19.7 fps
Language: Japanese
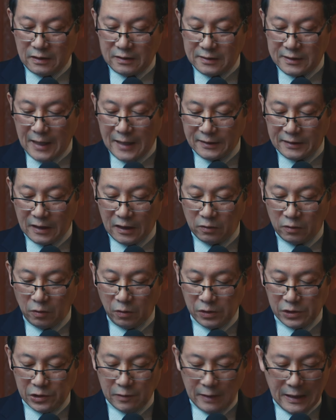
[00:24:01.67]
再建
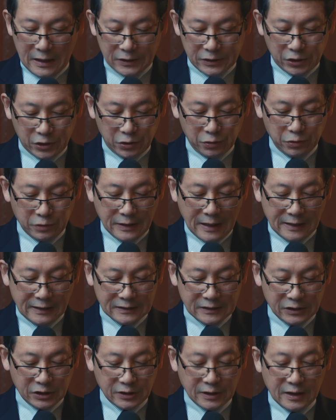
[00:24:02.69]
工事は中
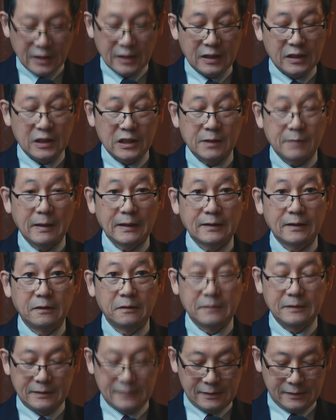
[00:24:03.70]
断してしまった
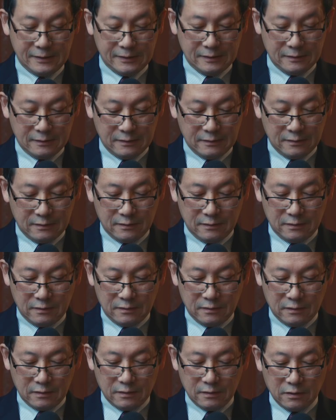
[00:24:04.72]
のです。
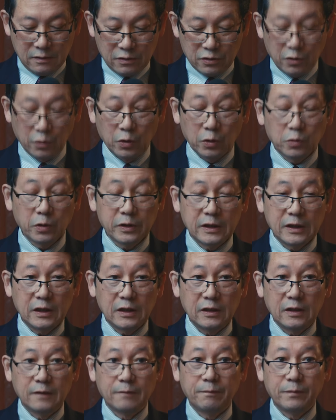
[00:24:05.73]
その
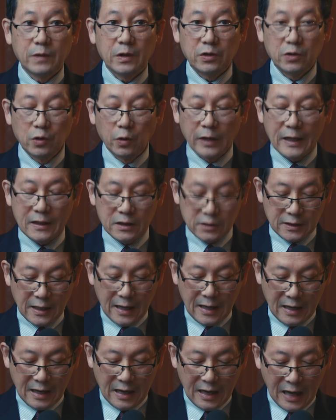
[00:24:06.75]
時、預言
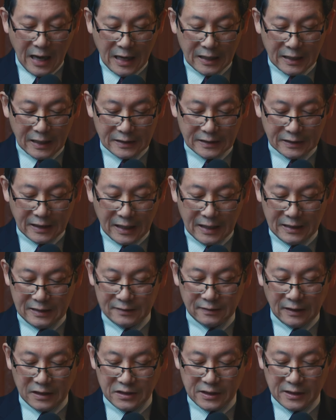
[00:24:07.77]
者ハガイが
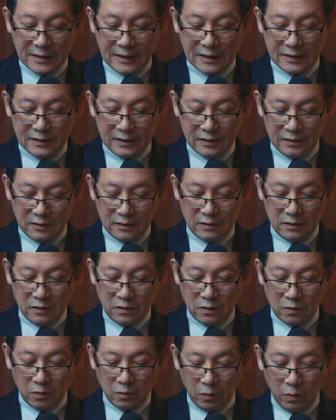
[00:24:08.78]
立ち上がり、
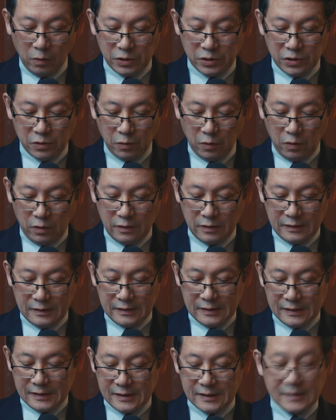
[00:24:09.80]
工事を
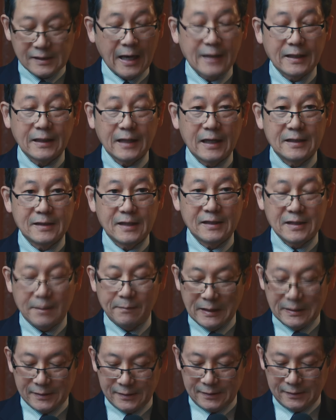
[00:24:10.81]
再開さ
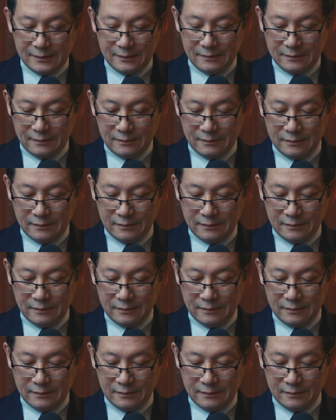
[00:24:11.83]
せます。